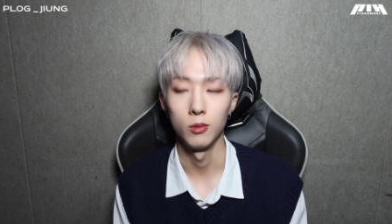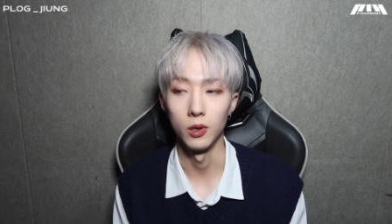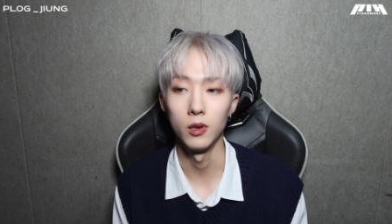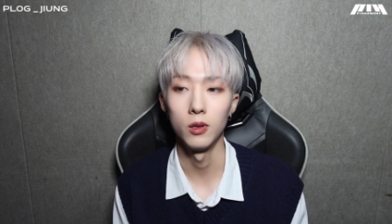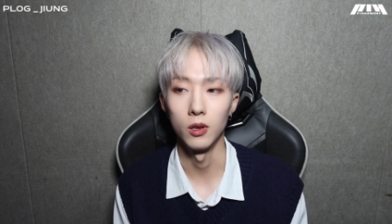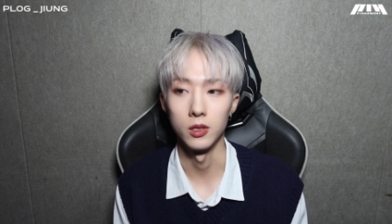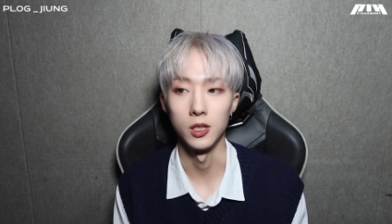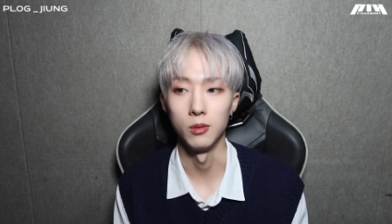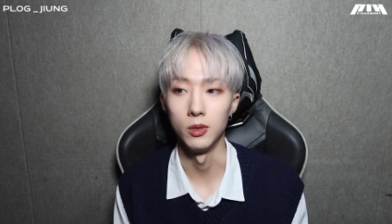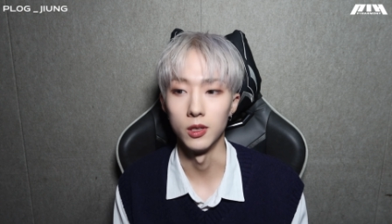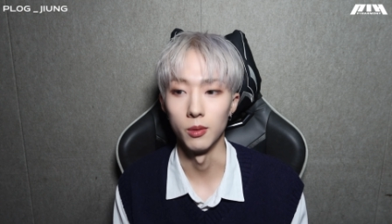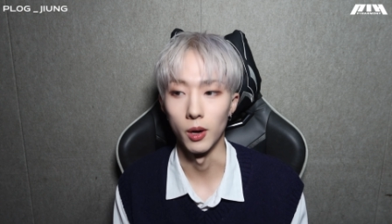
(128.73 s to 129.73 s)
되게 되게
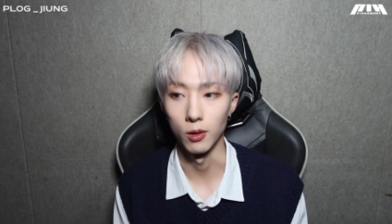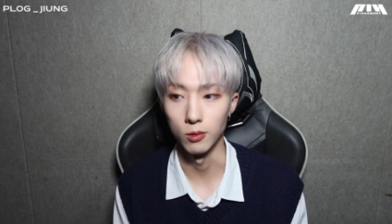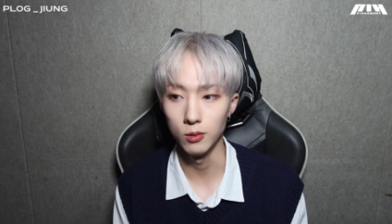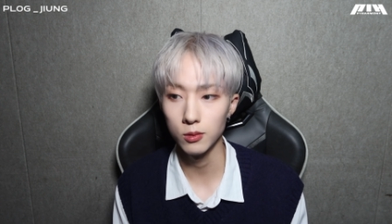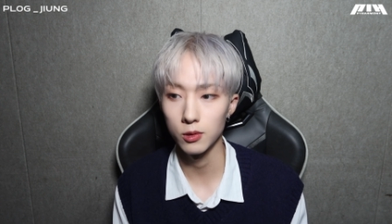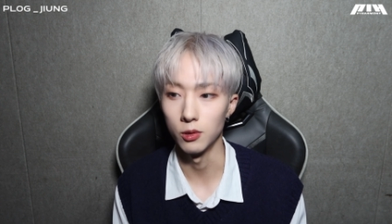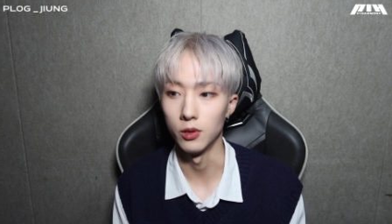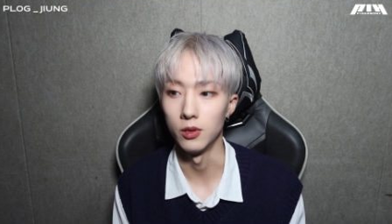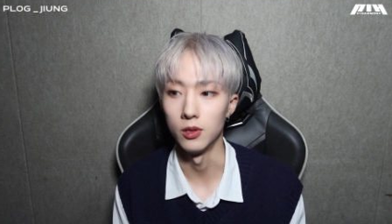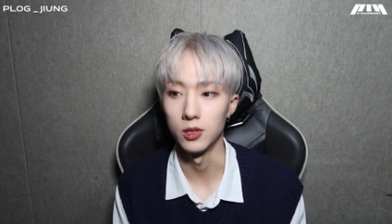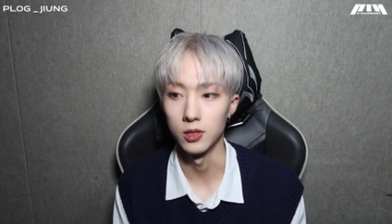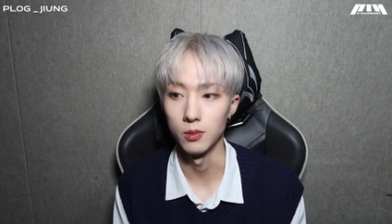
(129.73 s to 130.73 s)
재미있게 봤고
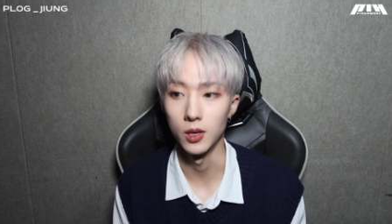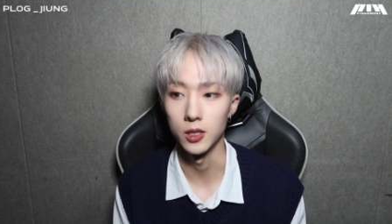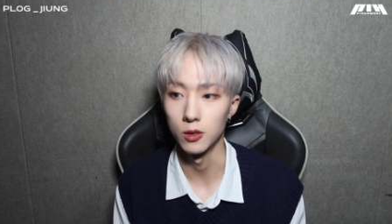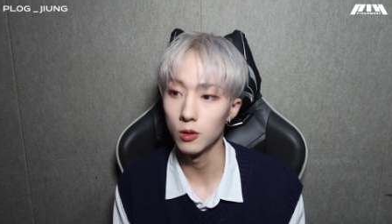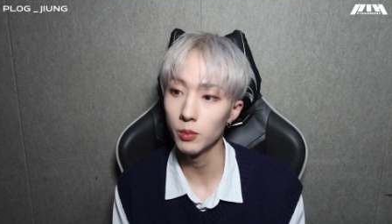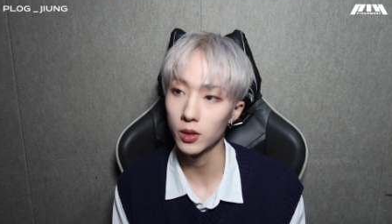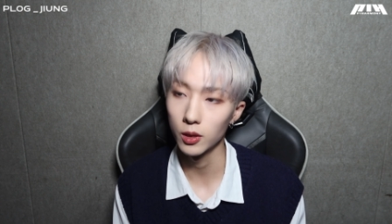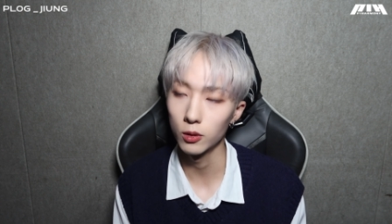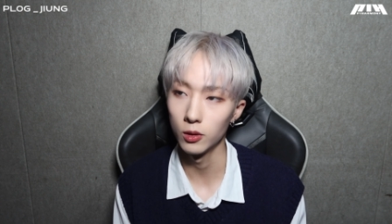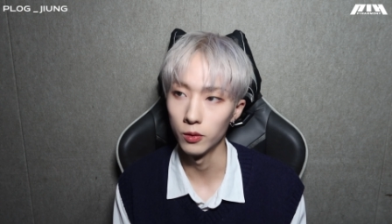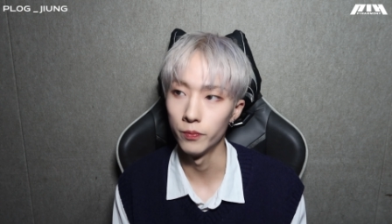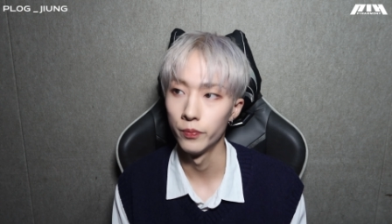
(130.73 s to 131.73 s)
저희 지금까지
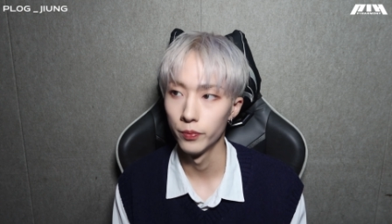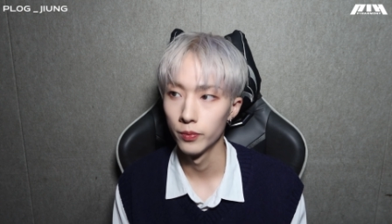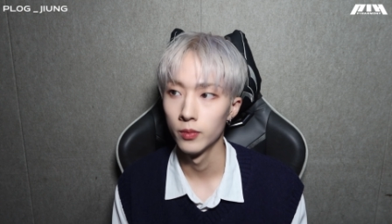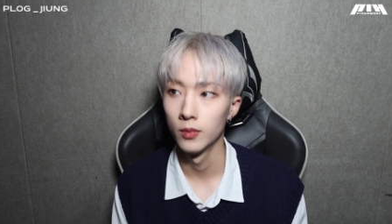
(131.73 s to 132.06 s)
컴백했던